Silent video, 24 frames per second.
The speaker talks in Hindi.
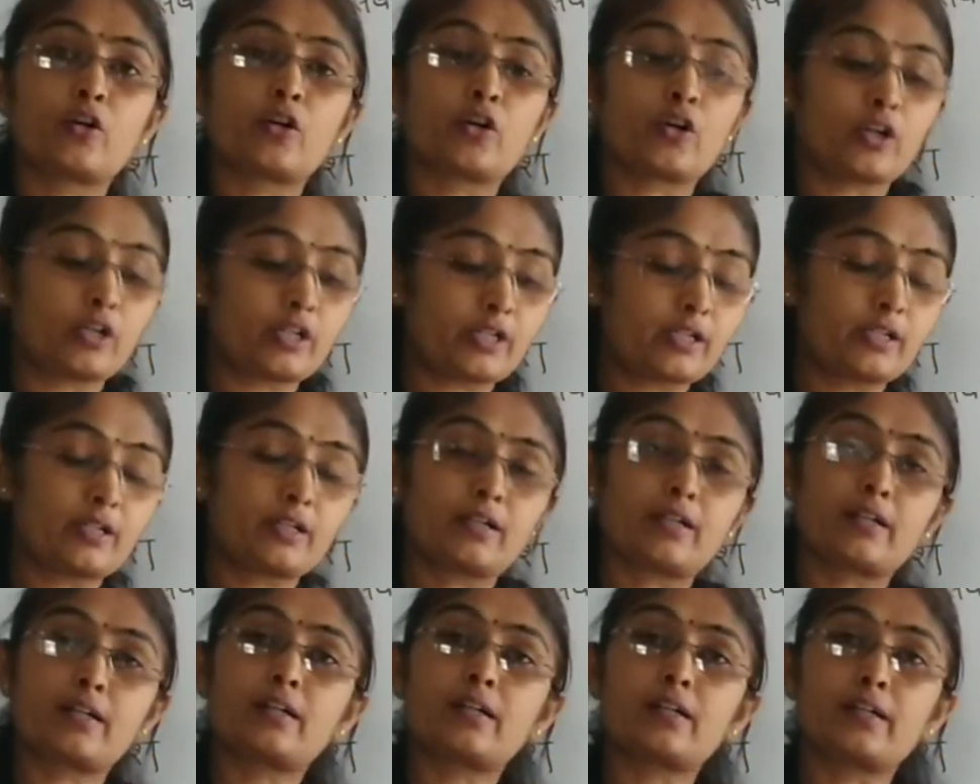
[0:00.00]
और
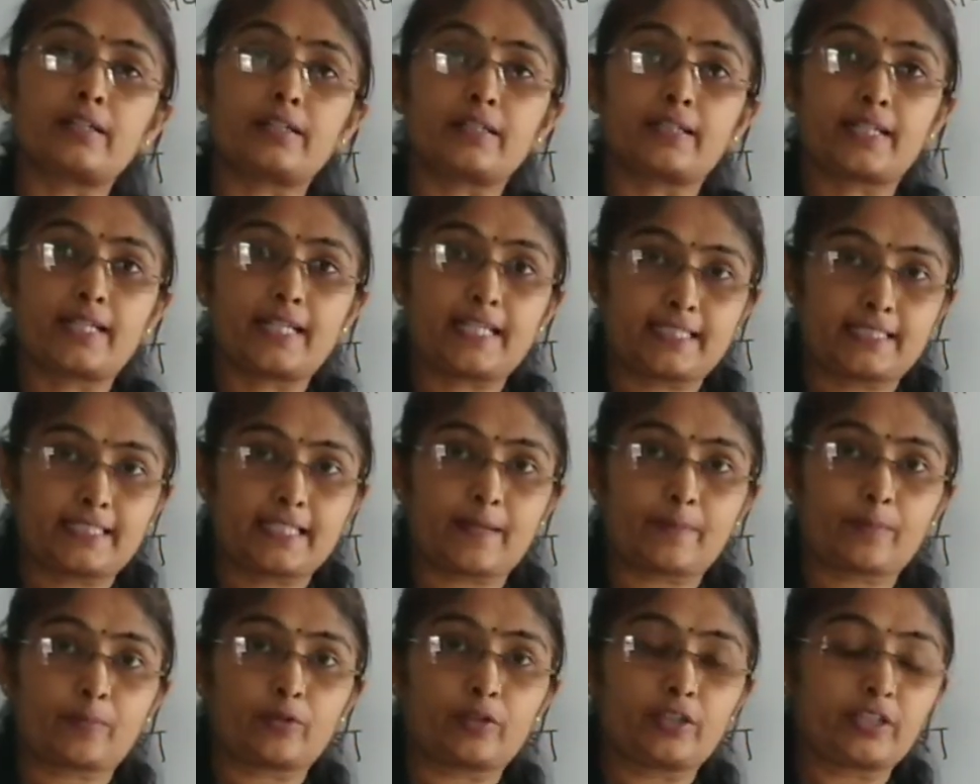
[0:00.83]
रहन ऐसे
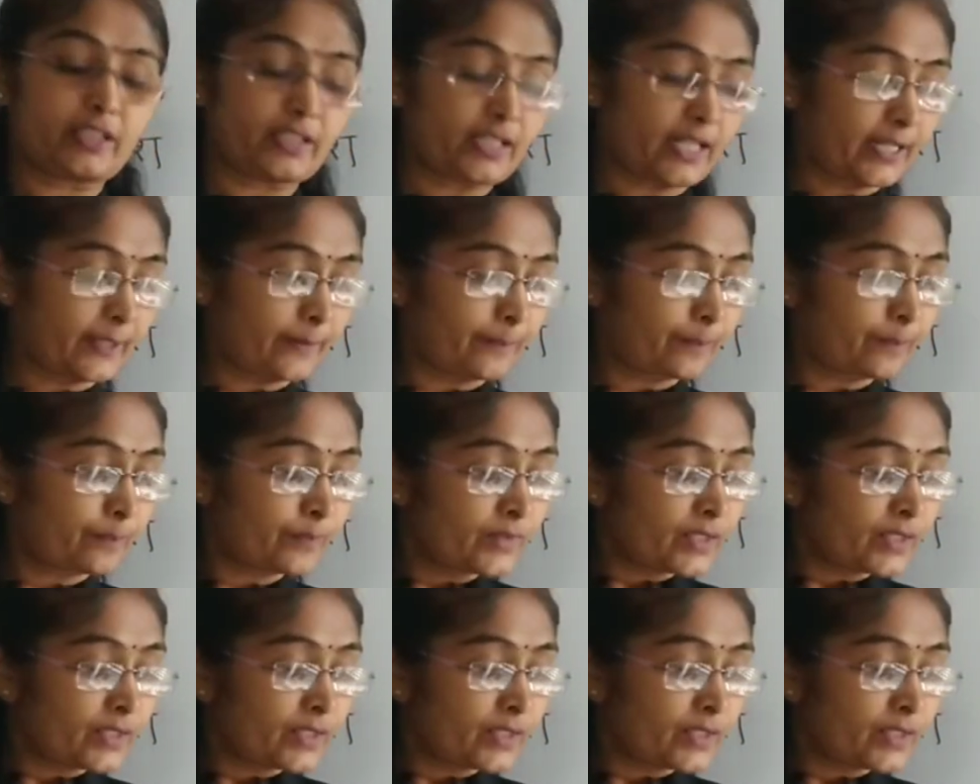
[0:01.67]
आपको लिखना है